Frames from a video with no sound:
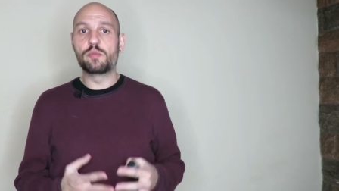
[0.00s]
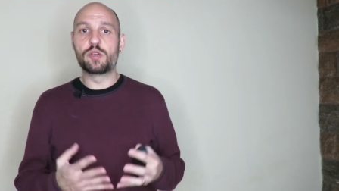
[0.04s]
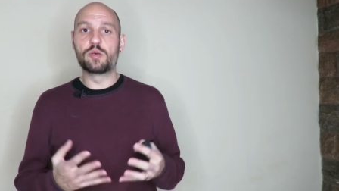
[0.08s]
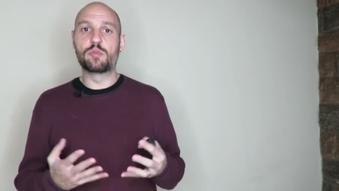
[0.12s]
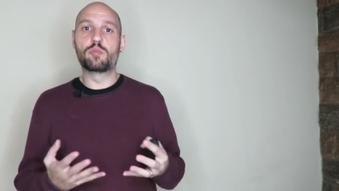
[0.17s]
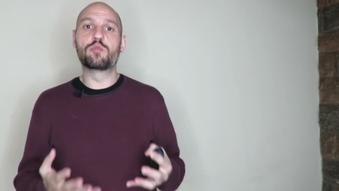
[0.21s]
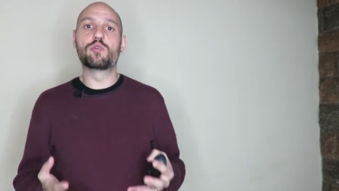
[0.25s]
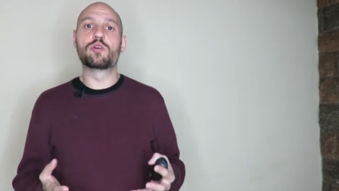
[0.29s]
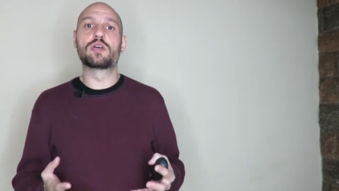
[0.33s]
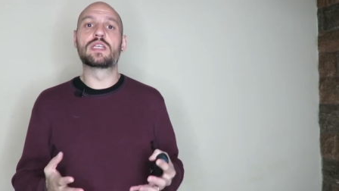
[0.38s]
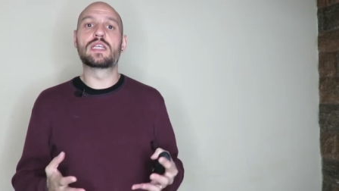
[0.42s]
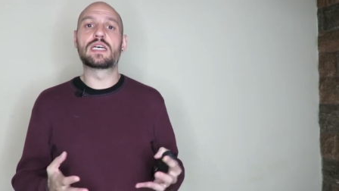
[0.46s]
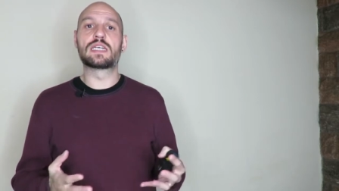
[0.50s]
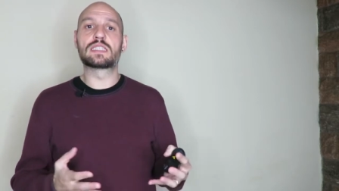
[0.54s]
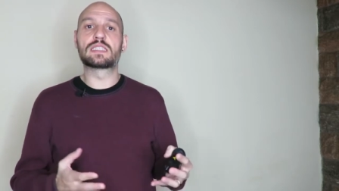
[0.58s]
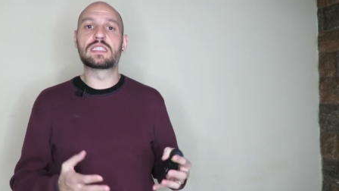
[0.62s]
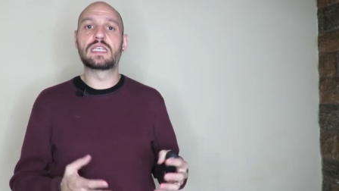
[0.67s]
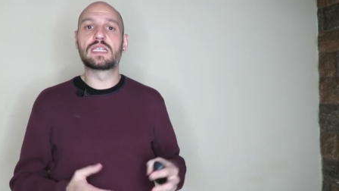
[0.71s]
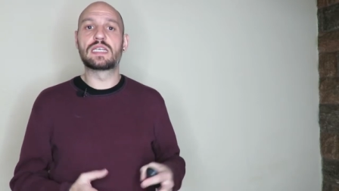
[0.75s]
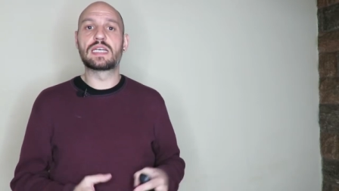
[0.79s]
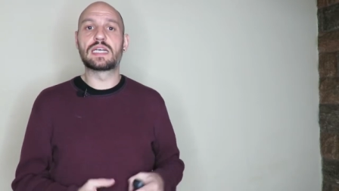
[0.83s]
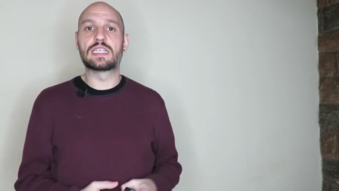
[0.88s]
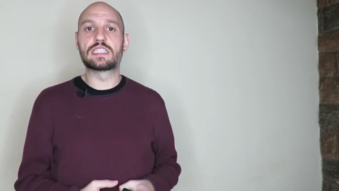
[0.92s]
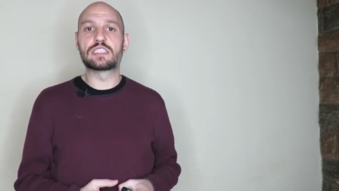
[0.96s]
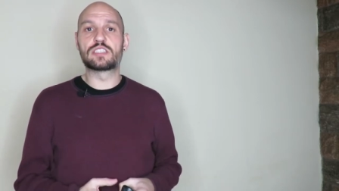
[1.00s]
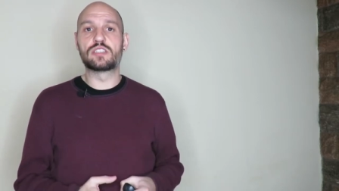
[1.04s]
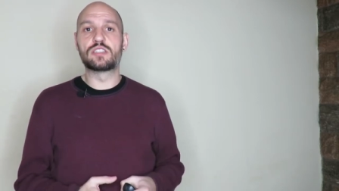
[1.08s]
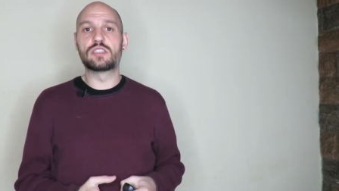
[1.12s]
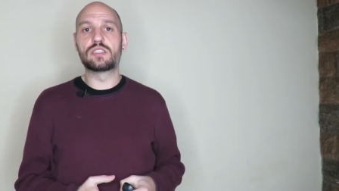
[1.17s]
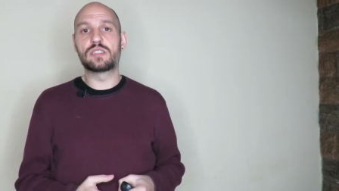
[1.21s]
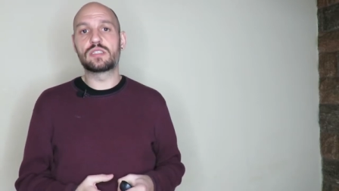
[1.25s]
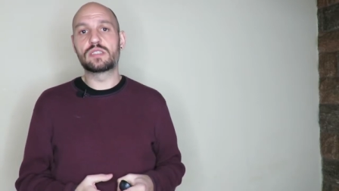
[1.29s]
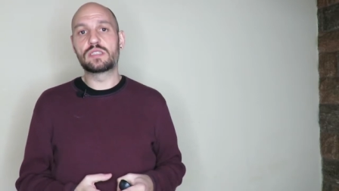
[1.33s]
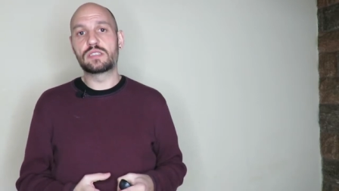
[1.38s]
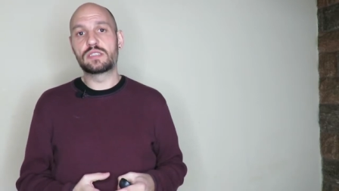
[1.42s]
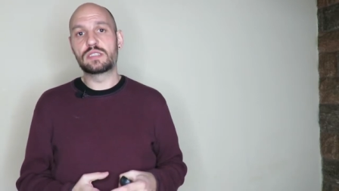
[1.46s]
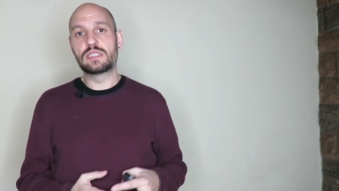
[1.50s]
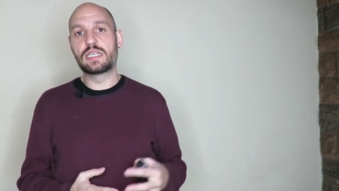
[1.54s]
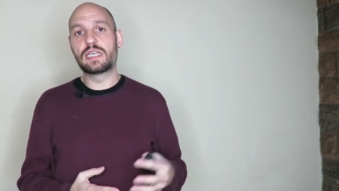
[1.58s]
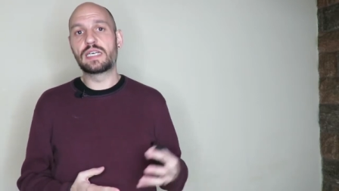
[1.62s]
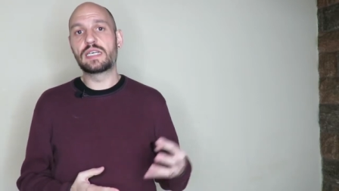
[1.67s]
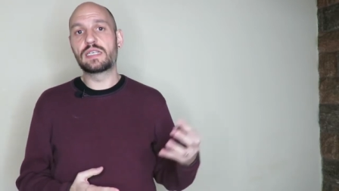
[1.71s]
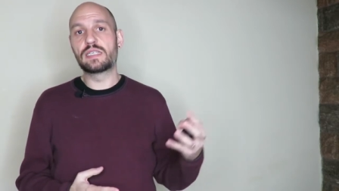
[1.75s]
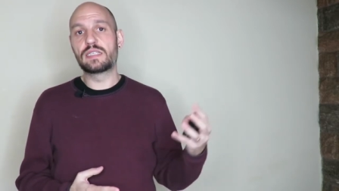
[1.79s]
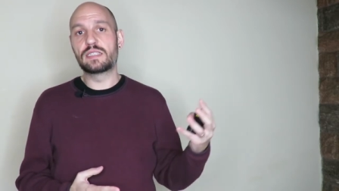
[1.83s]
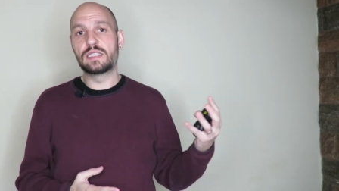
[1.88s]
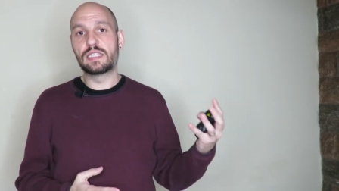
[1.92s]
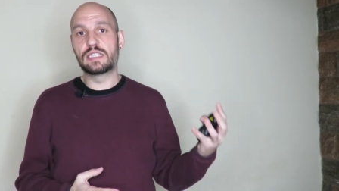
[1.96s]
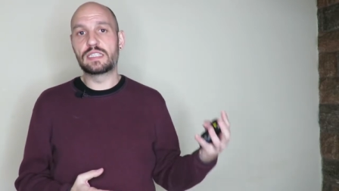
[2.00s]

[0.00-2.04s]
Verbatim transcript: pero puede darse el caso de